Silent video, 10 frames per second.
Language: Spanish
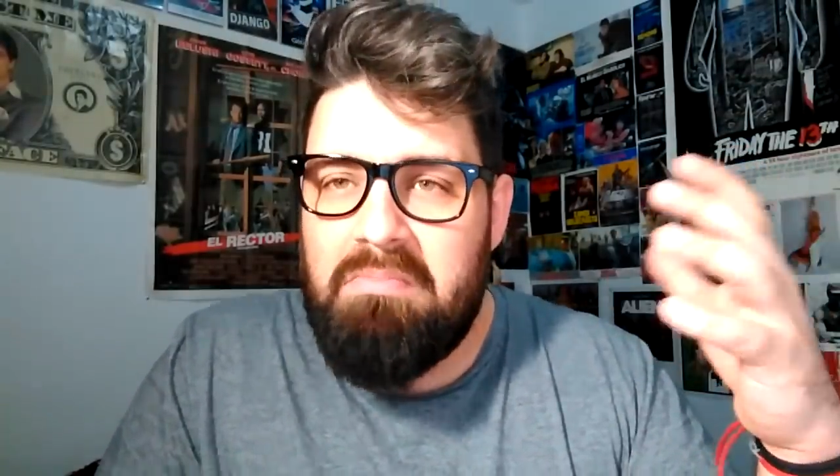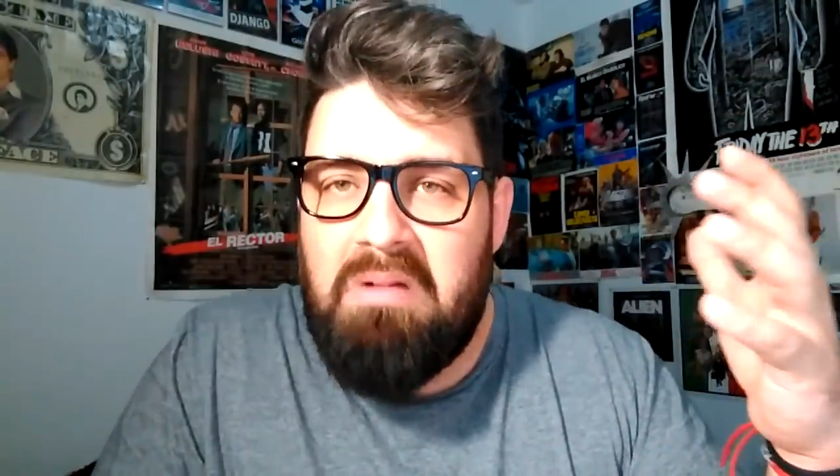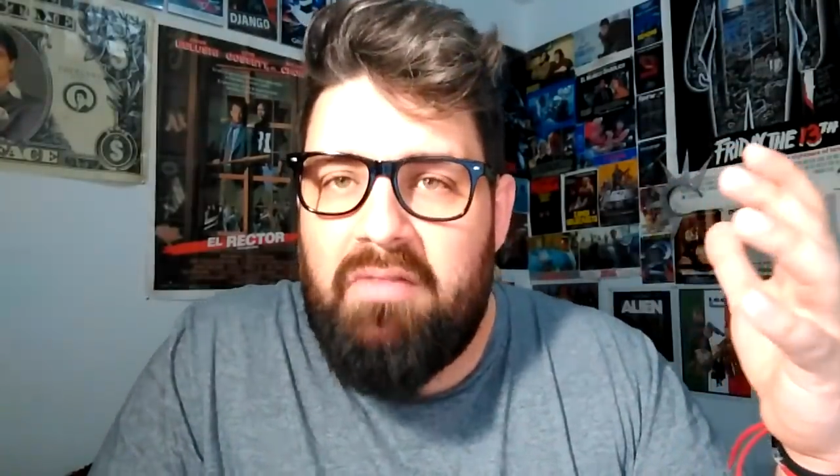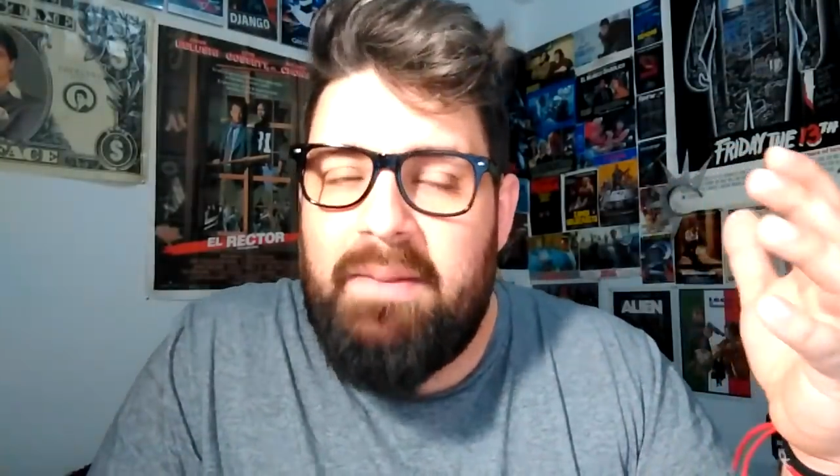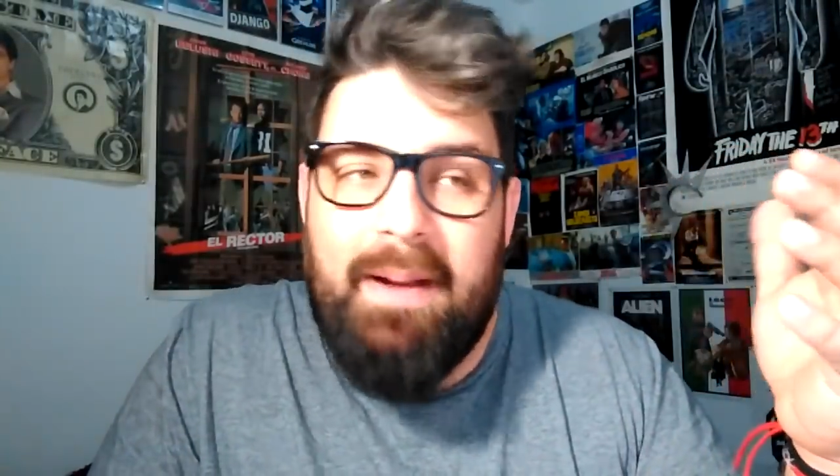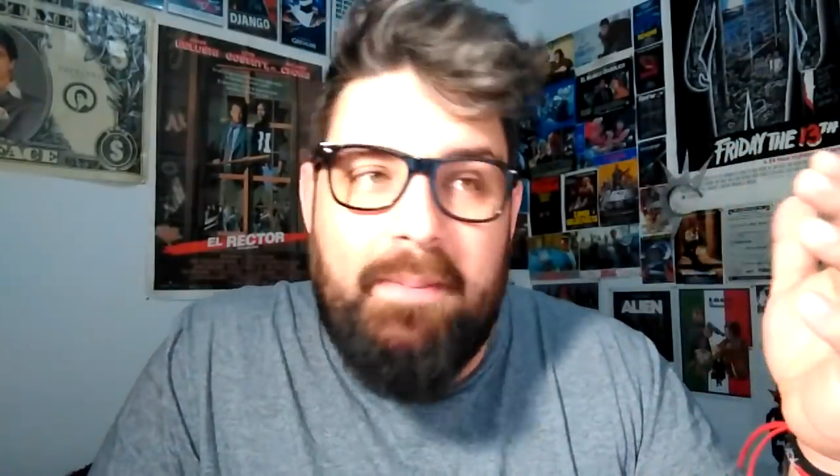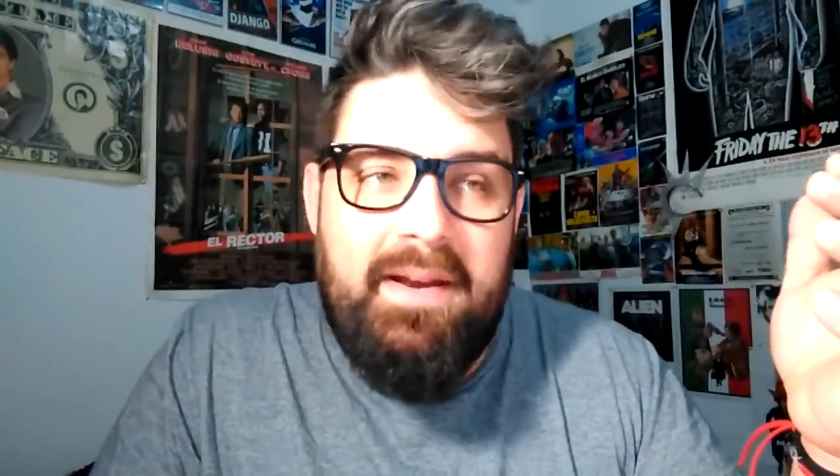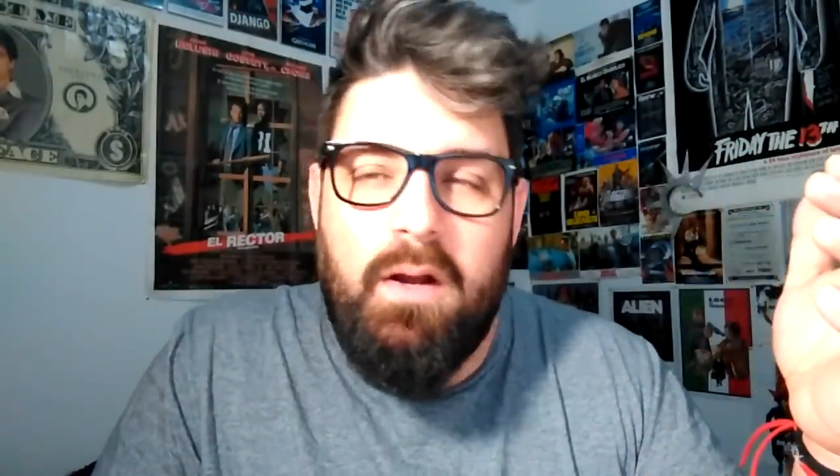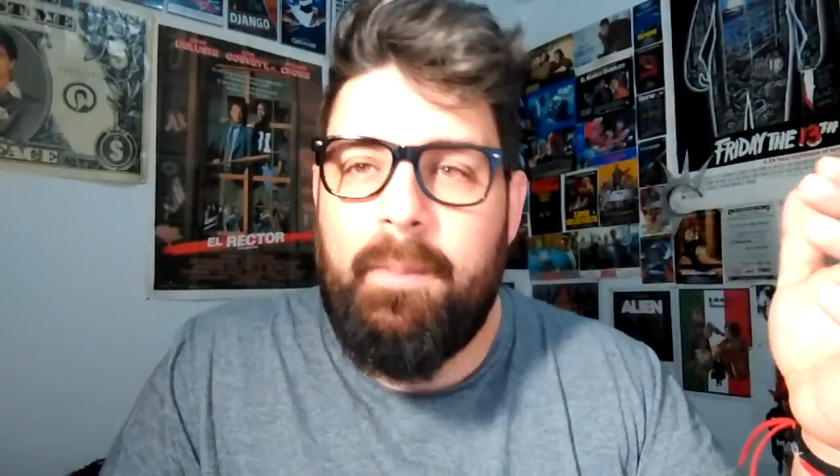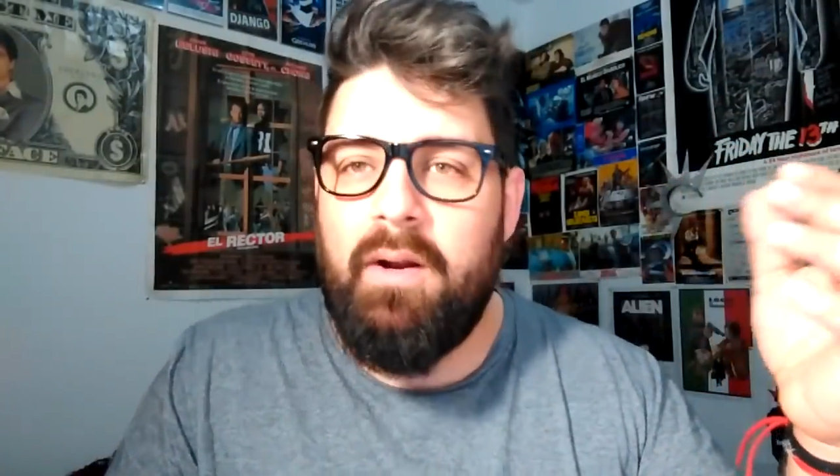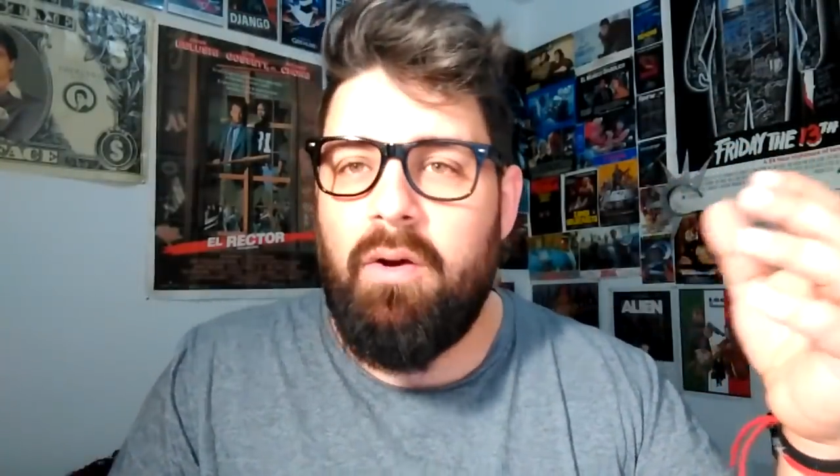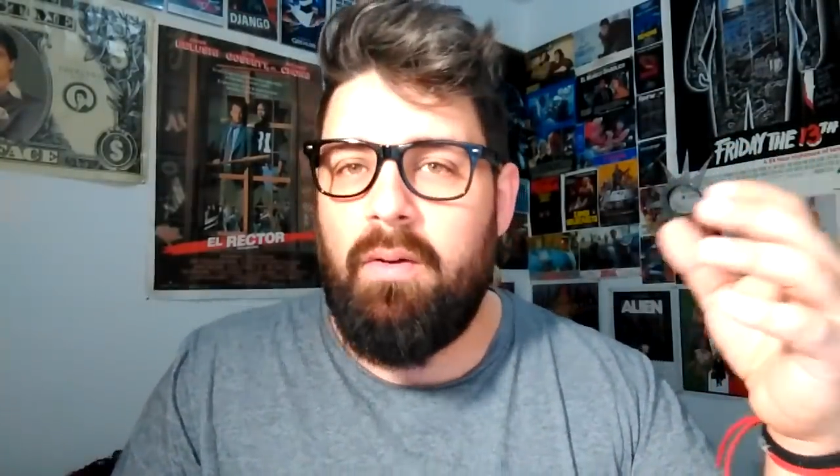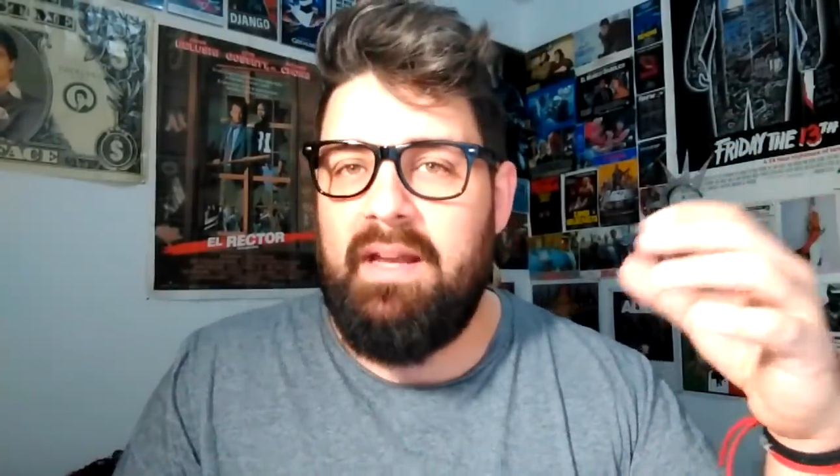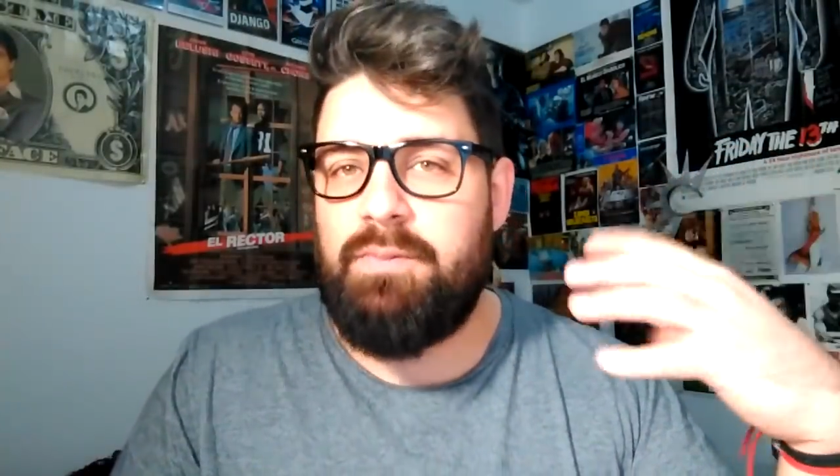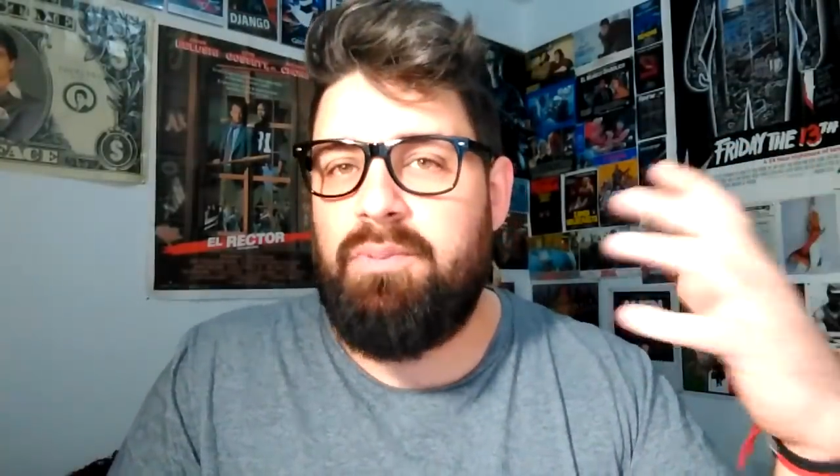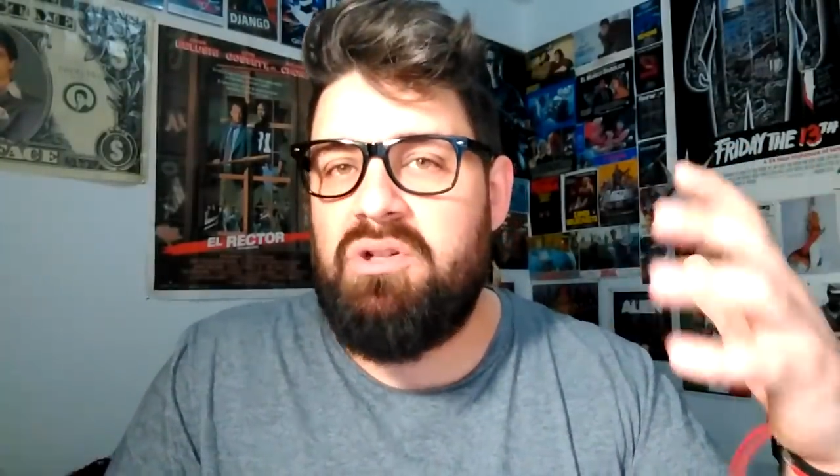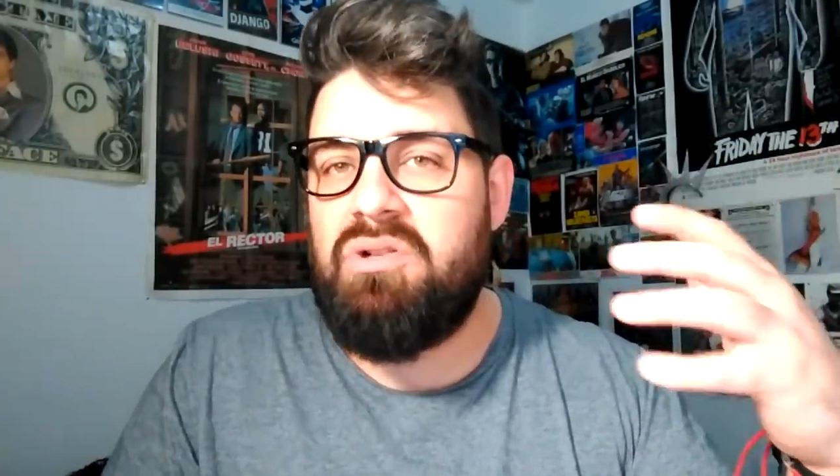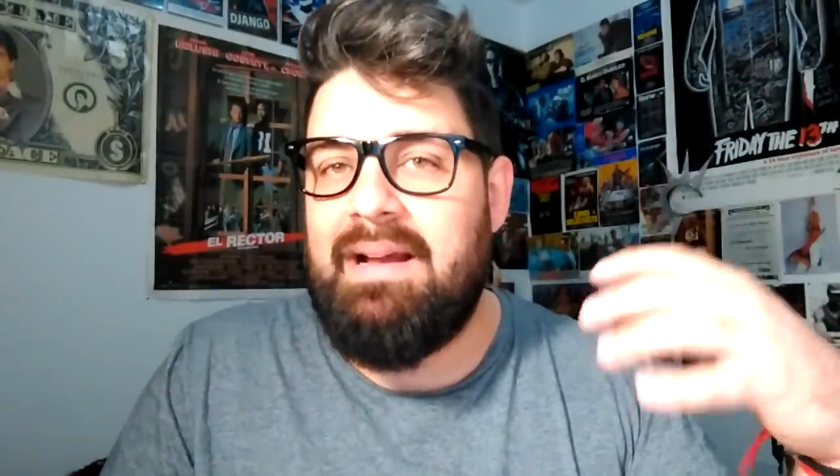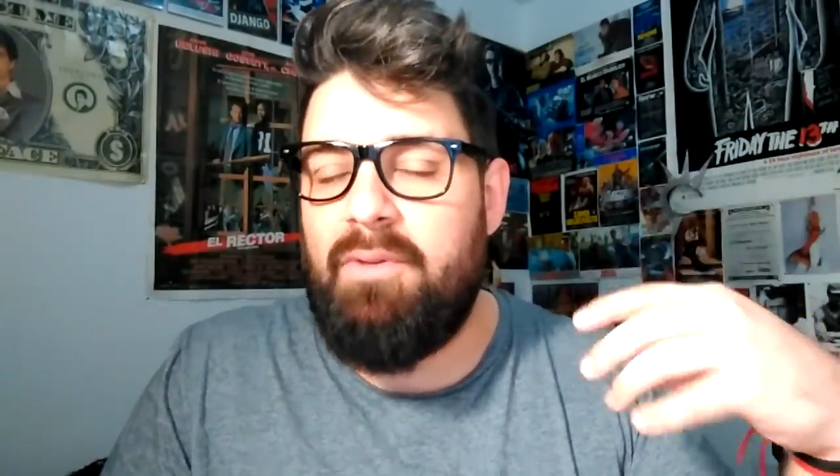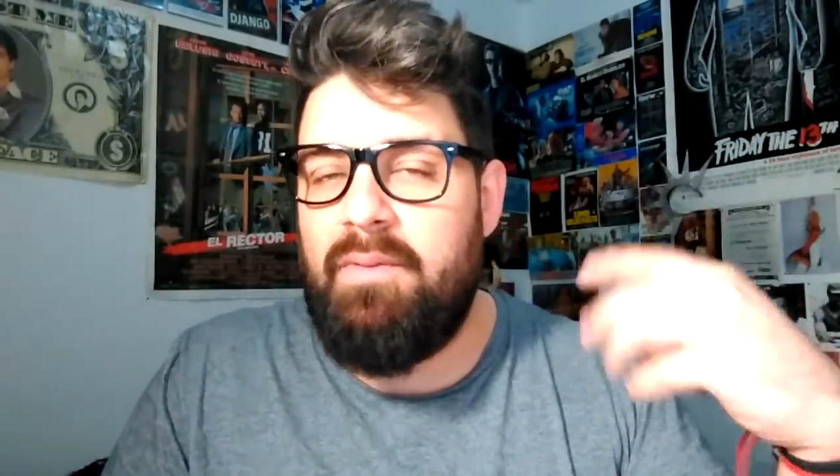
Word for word: bueno, fliparme no, pero expuso una